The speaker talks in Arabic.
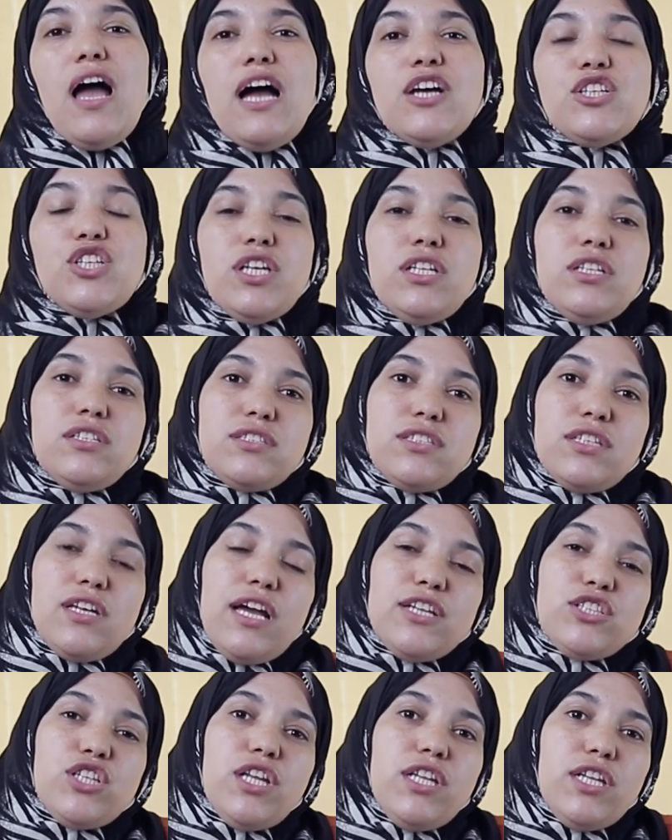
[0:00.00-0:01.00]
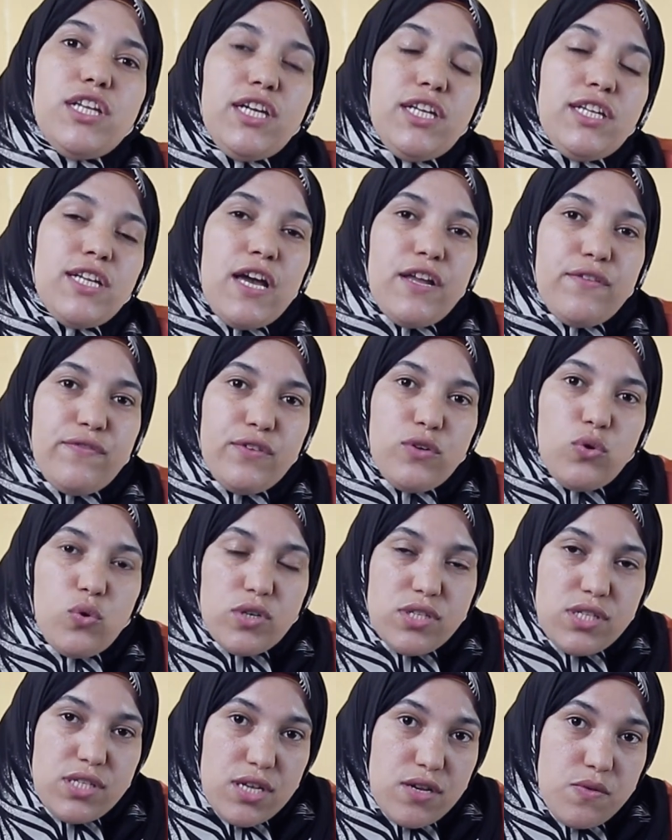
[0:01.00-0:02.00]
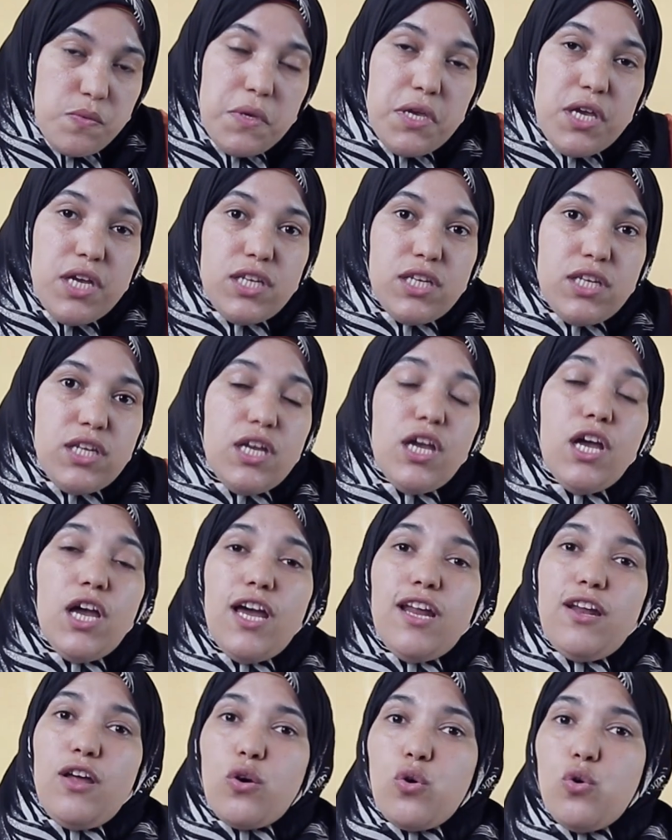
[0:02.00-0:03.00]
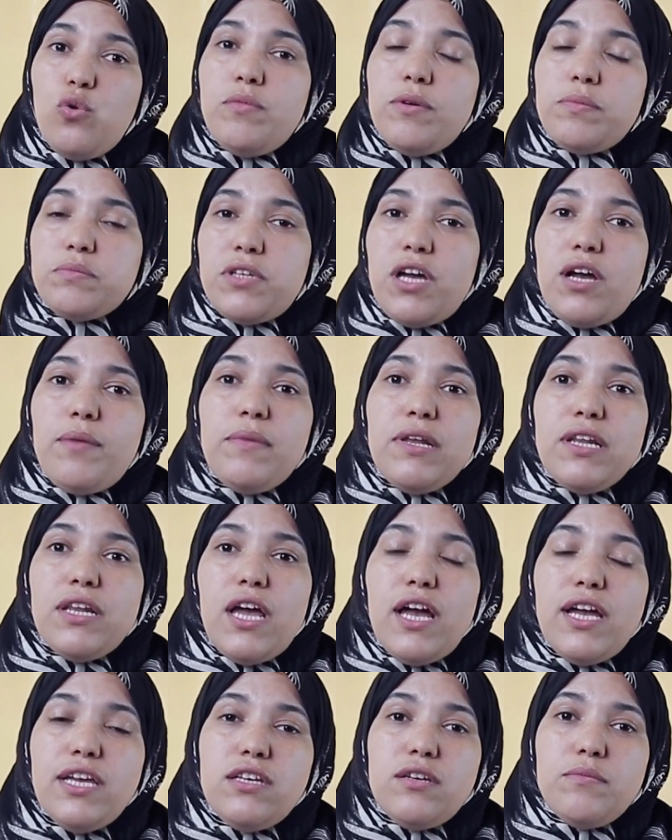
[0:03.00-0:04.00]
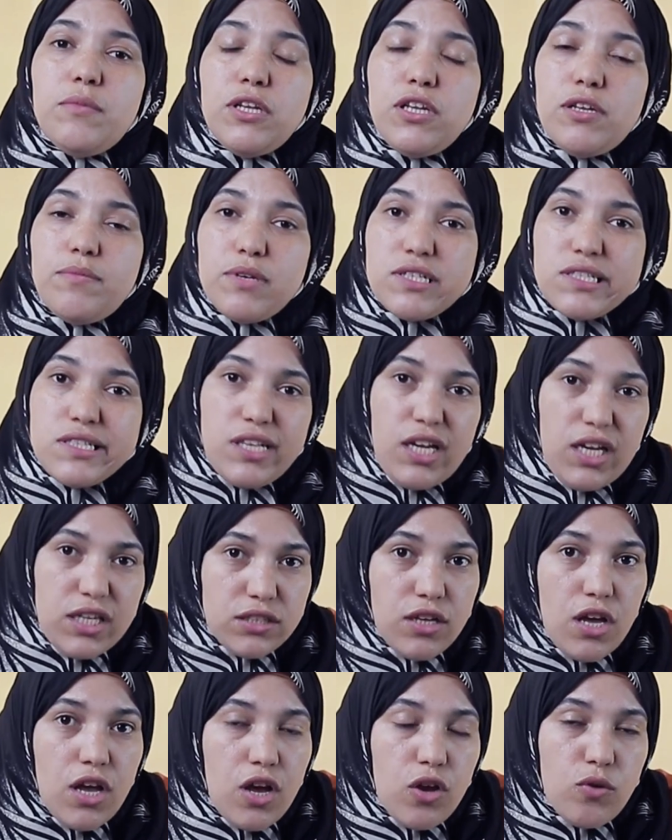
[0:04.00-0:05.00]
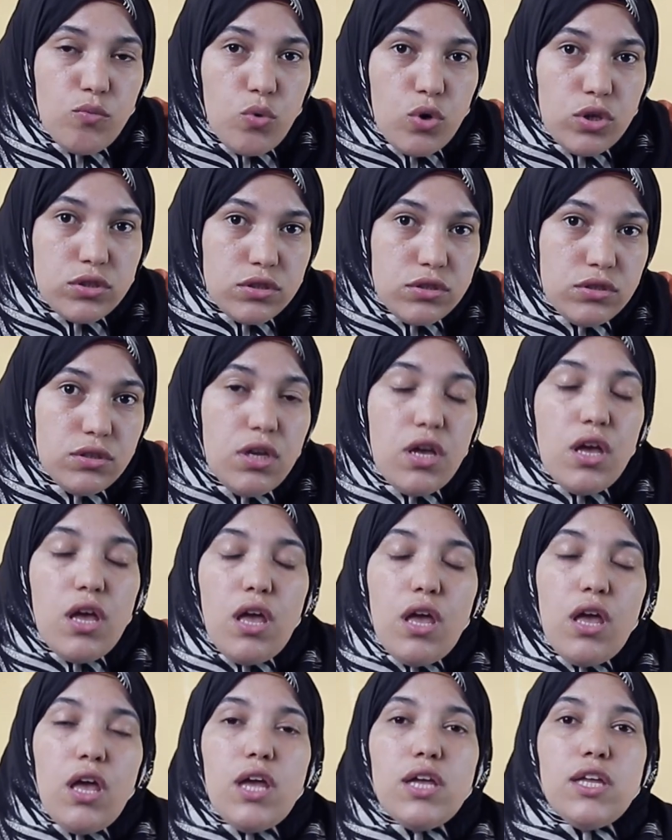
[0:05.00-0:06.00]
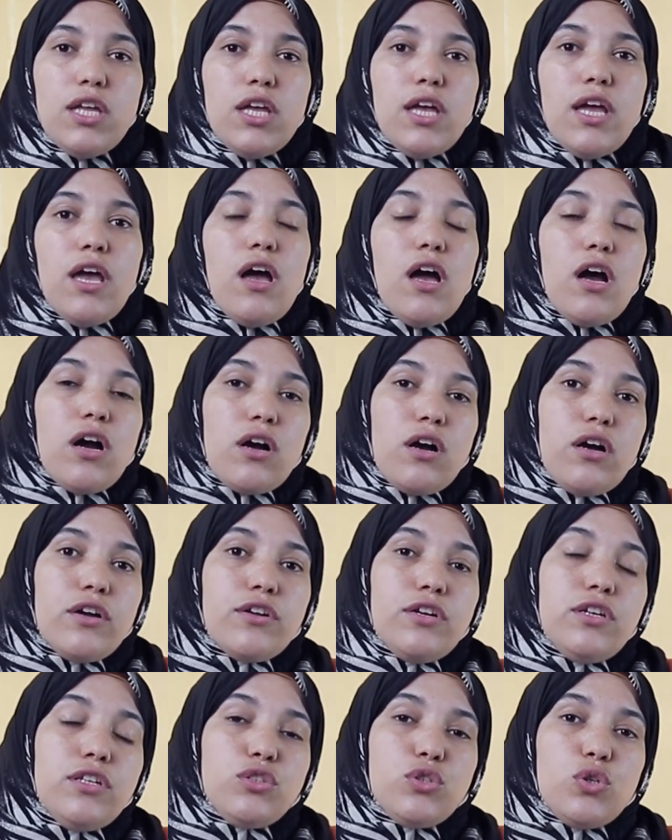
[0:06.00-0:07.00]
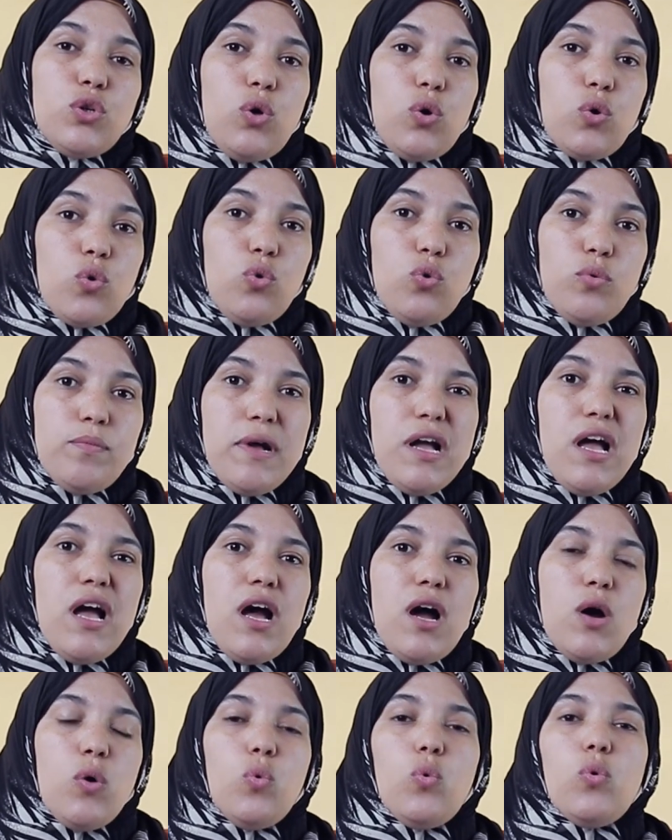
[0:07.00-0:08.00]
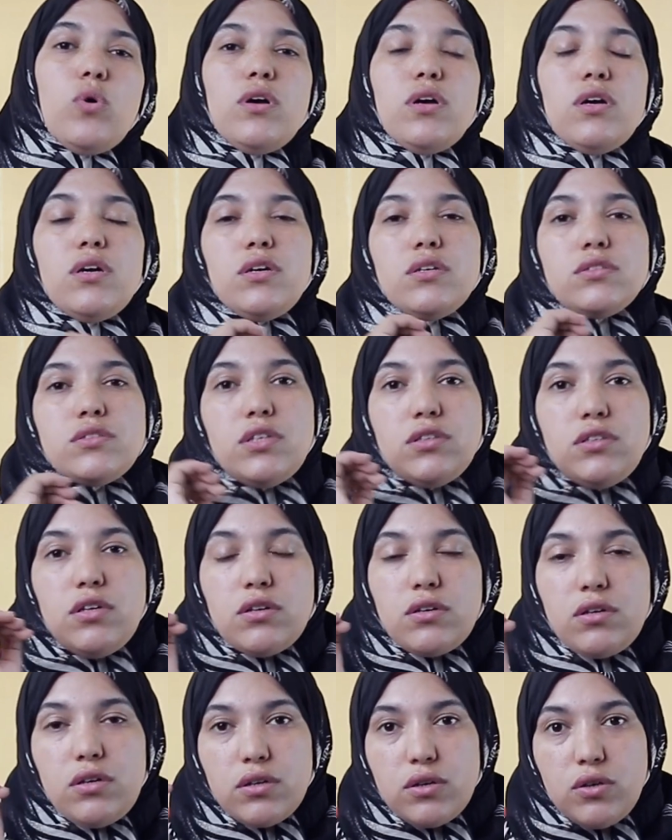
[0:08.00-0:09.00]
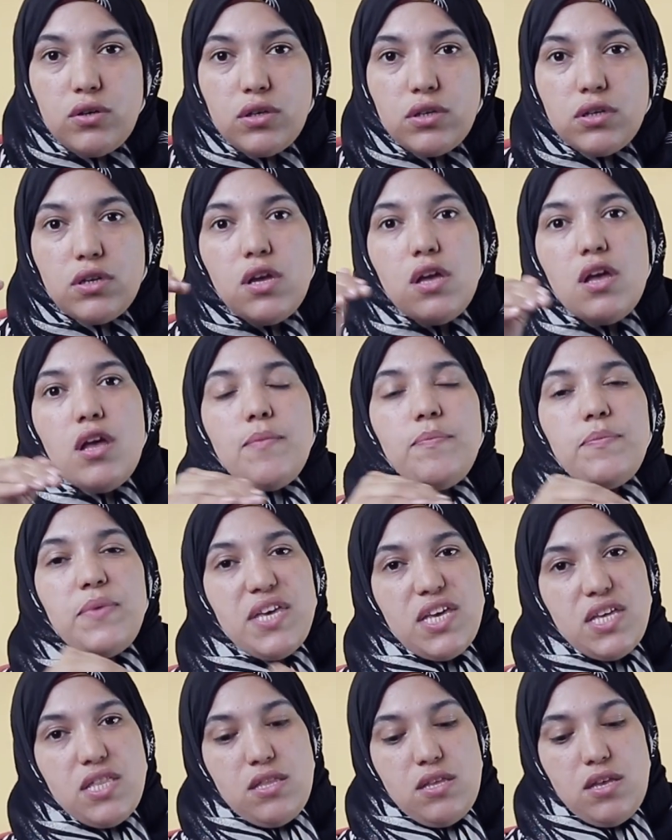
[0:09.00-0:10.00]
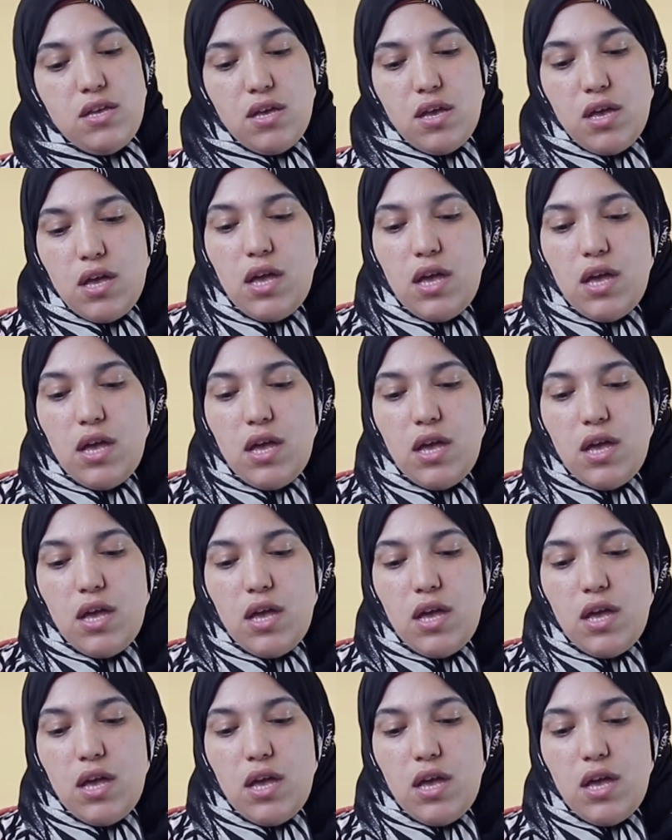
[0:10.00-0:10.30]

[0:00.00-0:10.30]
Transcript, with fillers: عشان الس... عشان احنا عارفين كويس قوي ان الحكومه بتعمل لاي لمصلحه المواطن قررت الحكومه او صدر قرار بإن